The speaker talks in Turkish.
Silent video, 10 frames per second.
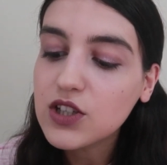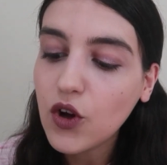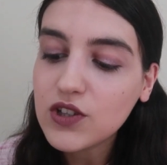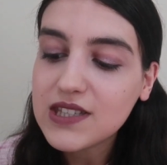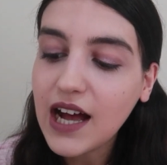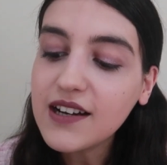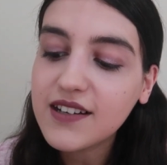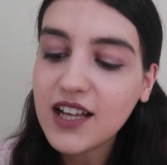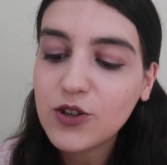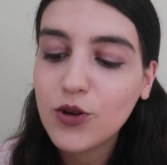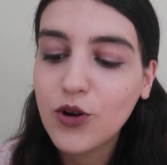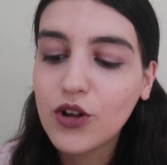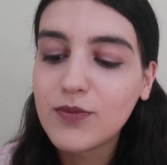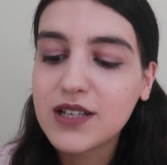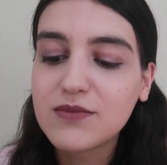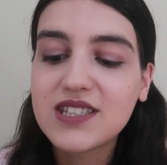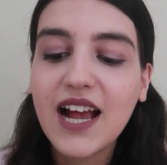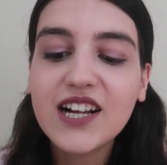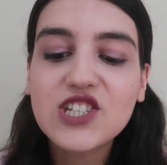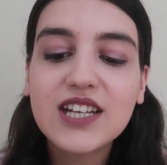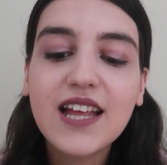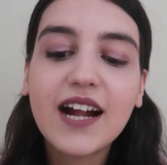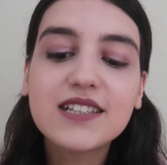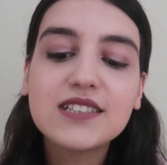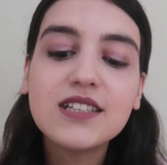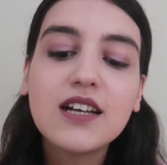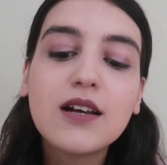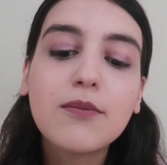yoksa renk körü olmayı mı tercih ederdin?